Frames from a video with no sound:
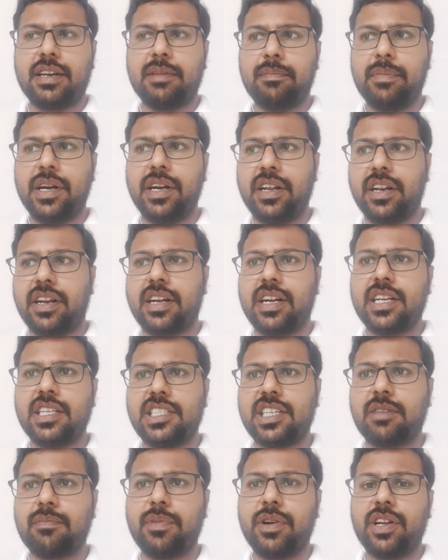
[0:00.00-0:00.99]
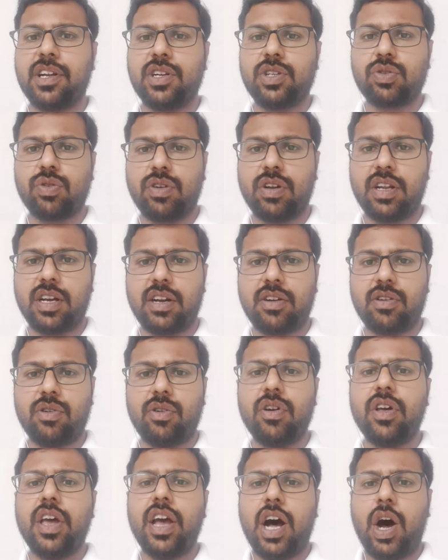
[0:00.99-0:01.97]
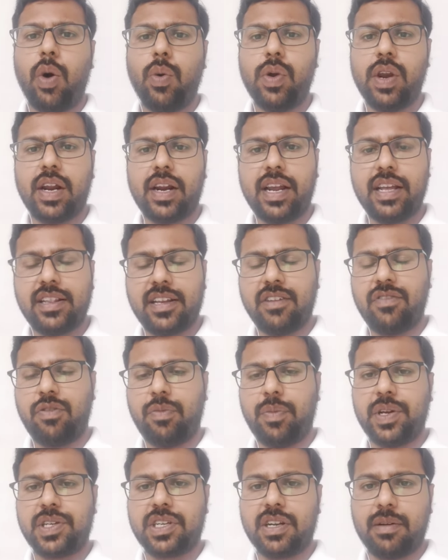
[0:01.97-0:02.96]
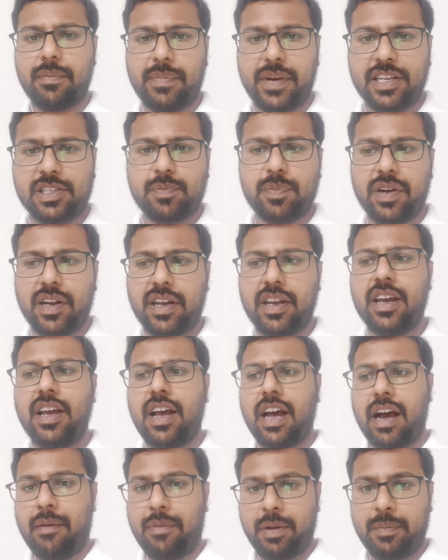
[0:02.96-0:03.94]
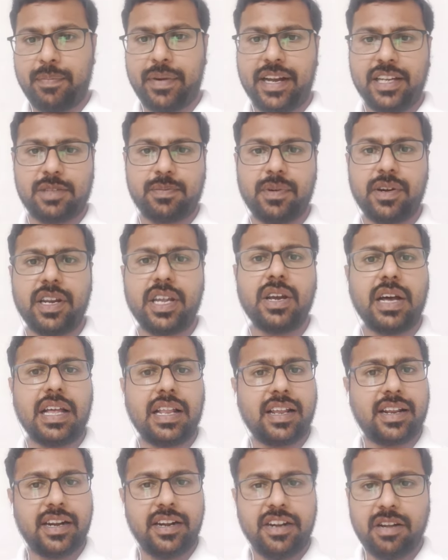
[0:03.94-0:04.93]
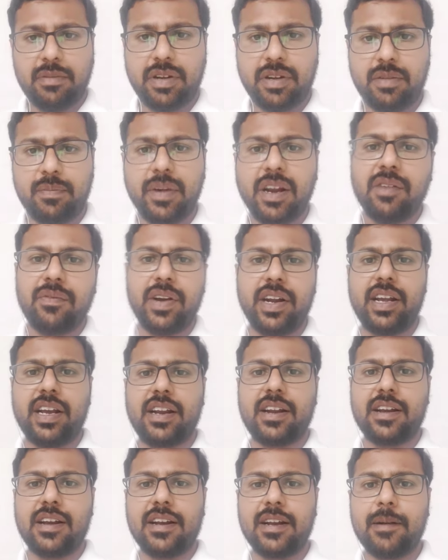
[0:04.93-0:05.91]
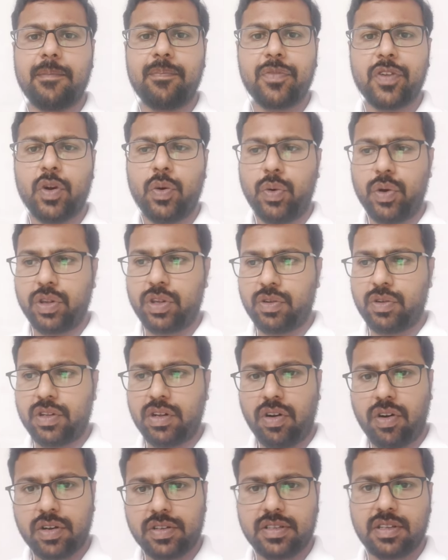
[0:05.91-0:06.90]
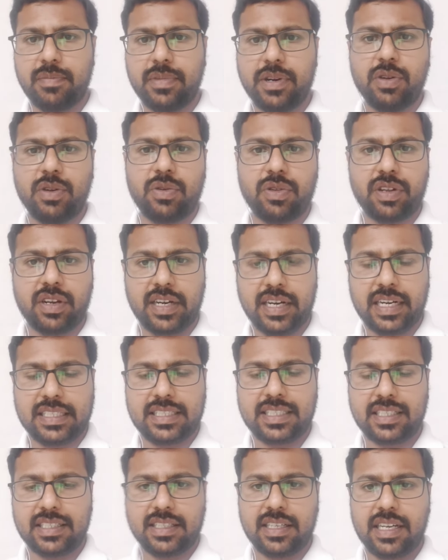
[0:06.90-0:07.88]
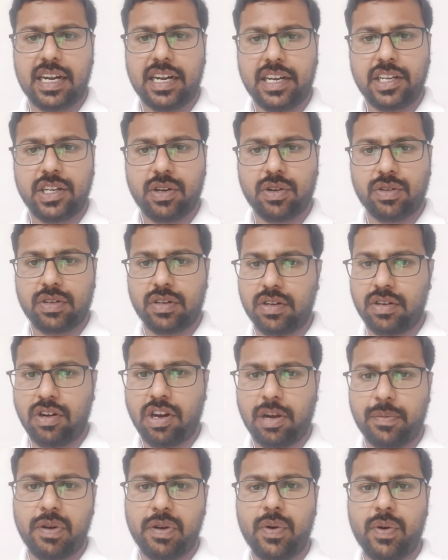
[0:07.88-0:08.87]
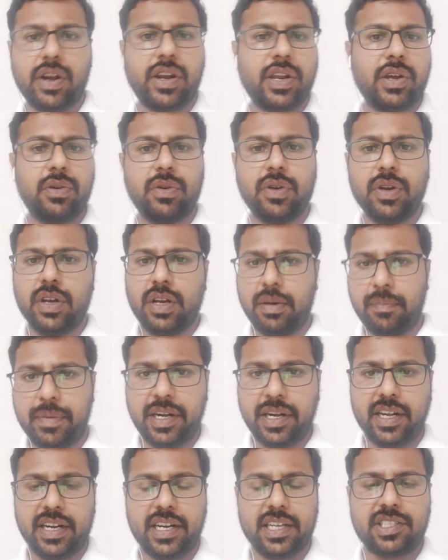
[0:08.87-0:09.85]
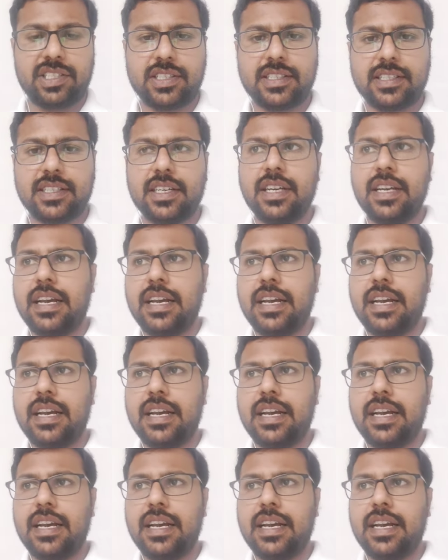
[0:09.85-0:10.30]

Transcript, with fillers: பெட் இருக்கான்னு செக் பண்ணுங்கன்னு சொன்னாங்களோ அவங்களுக்குலாம் இந்த இன்ஃபர்மேஷன் நான் பாஸ் பண்ணேன் அப்படி பாஸ் பண்ணி அதில் ரெண்டு பேர் பெனிஃபிட் ஆயிருக்காங்க ஒருத்தர் வந்து ஆக்சிஜன் பெட் ஒருத்தர் கிடச்சிருக்கு அண்ட் இன்னொருத்தருக்கு நார்மல் வார்ட்லேயும் பெட்டு கிடச்சிருக்கு